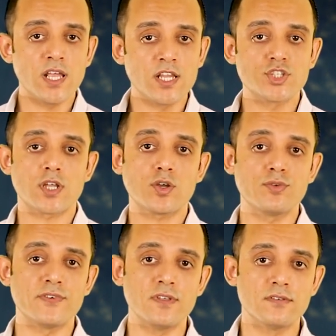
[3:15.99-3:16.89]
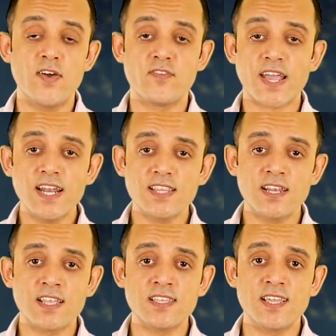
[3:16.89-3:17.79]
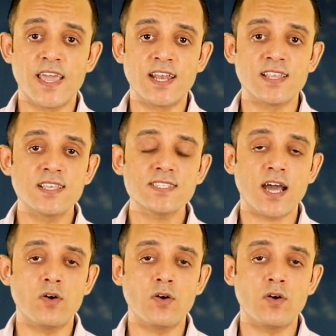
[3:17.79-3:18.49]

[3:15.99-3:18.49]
اللي اشتركتوا فيه فكانت النتيجه ان 49%